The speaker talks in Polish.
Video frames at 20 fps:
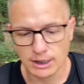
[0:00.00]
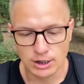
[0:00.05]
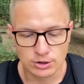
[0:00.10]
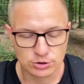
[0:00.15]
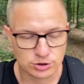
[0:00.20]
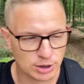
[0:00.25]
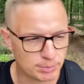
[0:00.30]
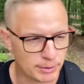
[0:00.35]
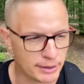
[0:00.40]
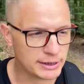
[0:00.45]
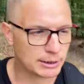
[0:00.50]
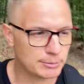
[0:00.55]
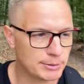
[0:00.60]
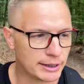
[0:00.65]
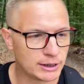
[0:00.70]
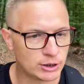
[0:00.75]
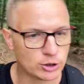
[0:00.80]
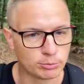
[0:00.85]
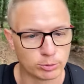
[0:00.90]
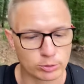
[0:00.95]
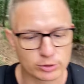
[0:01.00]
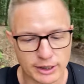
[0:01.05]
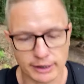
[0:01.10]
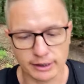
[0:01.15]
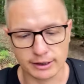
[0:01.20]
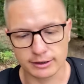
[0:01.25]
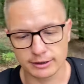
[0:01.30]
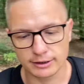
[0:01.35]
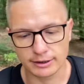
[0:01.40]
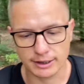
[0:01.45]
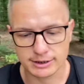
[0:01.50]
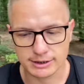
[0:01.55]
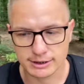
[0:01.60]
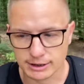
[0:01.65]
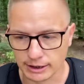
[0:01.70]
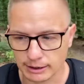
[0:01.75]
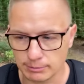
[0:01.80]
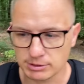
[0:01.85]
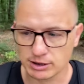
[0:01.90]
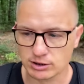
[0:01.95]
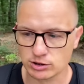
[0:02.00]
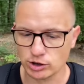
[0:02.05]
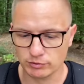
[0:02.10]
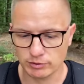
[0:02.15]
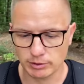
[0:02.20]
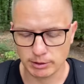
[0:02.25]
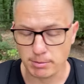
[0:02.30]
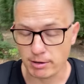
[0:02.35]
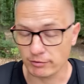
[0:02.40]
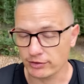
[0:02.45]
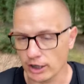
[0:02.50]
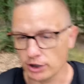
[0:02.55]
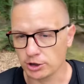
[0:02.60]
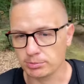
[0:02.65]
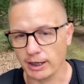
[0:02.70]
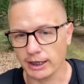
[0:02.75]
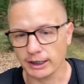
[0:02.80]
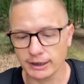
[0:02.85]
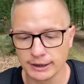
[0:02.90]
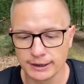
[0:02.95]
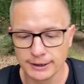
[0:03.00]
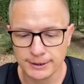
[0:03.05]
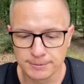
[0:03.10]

Już nie pamiętam jaki to burger e, jest takim sezonowym, chyba wieśmak.